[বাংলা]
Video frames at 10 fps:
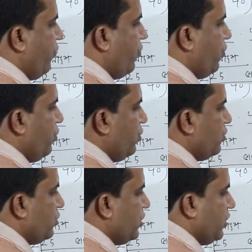ফোর
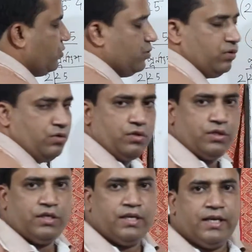জিরো
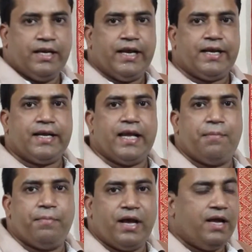এটাকে
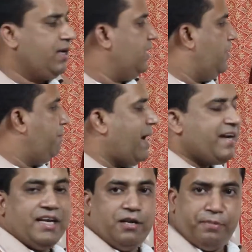আমরা
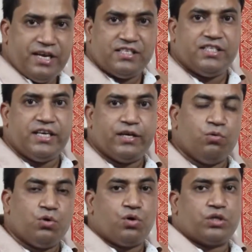বাইনারি বেস দিয়ে
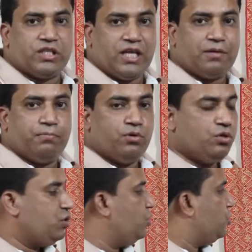গুণ করতে থাকব
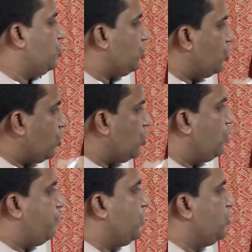
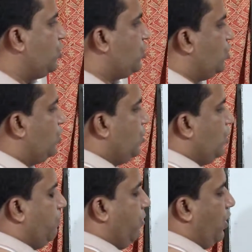যতক্ষণ পর্যন্ত
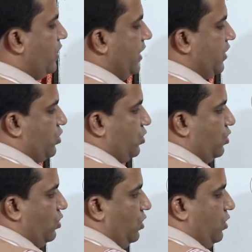
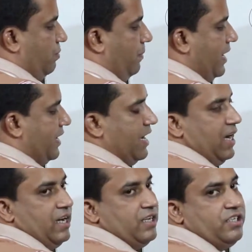ভগ্নাংশর মানটা
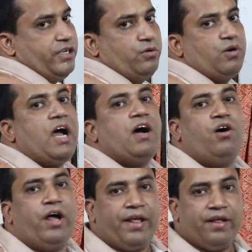জিরো না
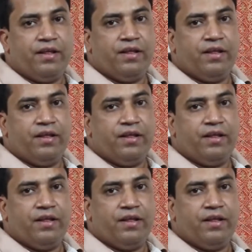হয়